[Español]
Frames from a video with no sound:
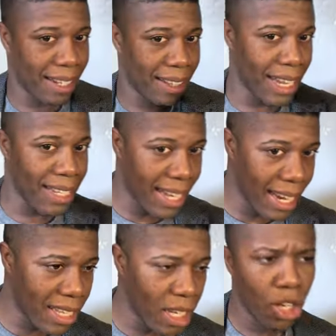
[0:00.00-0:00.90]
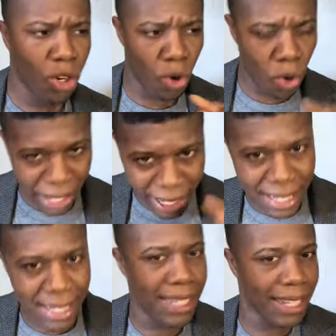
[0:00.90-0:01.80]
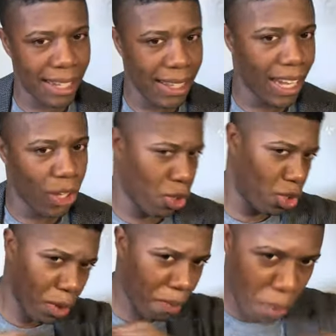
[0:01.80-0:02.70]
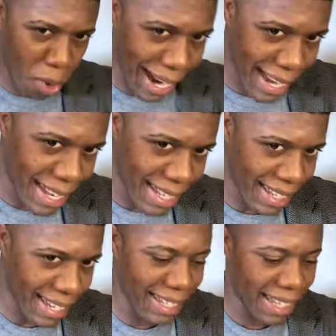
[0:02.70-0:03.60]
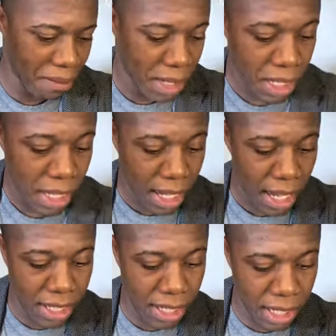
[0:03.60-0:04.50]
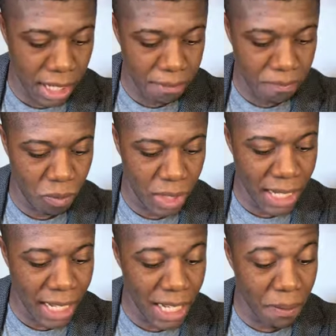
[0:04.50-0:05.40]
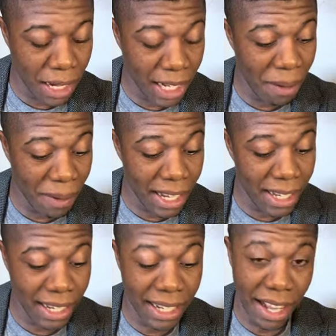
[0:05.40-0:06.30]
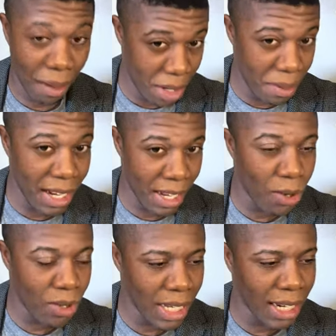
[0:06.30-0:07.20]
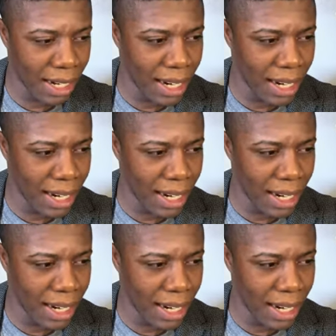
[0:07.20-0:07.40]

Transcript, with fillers: 36 o Génesis 38. Por ahí es que está. Así que nada, es para que vean que en la Biblia hay cosas